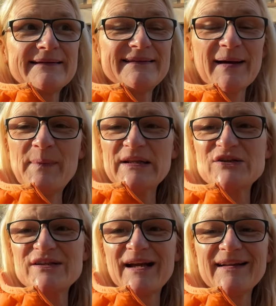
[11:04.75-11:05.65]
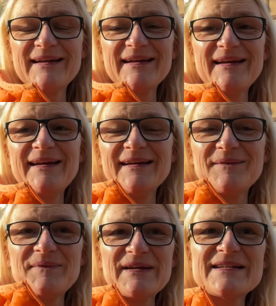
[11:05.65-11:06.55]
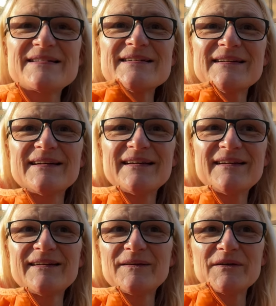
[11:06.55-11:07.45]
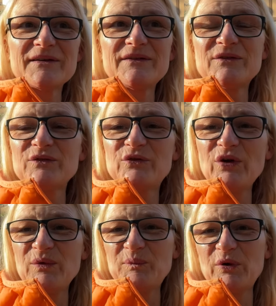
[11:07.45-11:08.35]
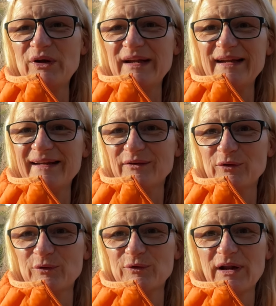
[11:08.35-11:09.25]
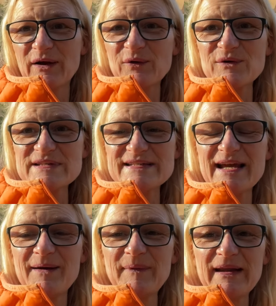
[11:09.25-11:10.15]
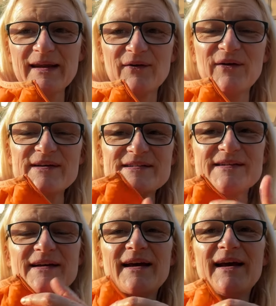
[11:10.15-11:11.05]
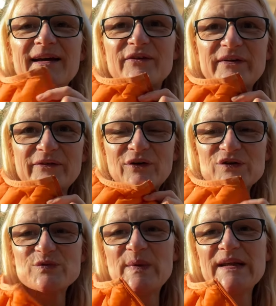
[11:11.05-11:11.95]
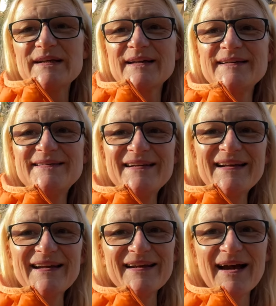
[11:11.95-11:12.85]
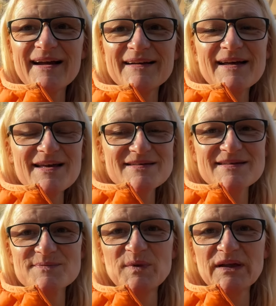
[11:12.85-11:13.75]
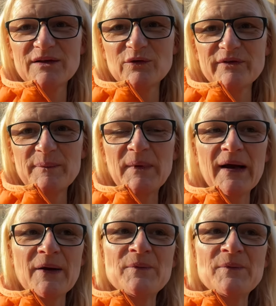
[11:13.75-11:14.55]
Damals stand ich hier mit äh, dünn Pulli oder kurzärmlich. Heute, vier Wochen später, die dicke Jacke. Es ist Mitte November.